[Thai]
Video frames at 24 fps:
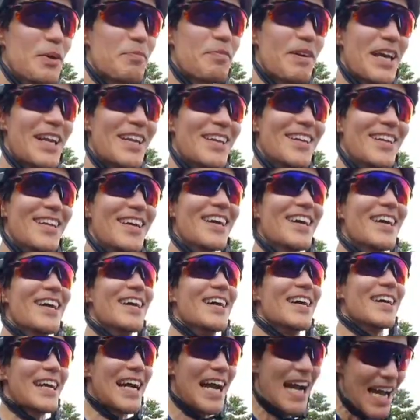เป็น
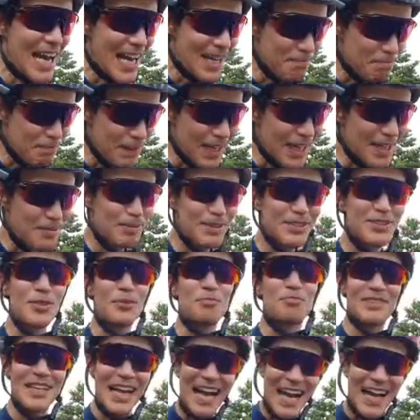การเปิดประสบ
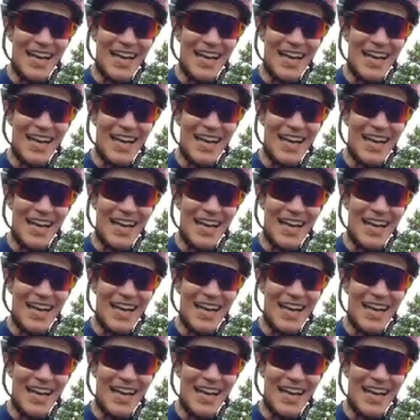การ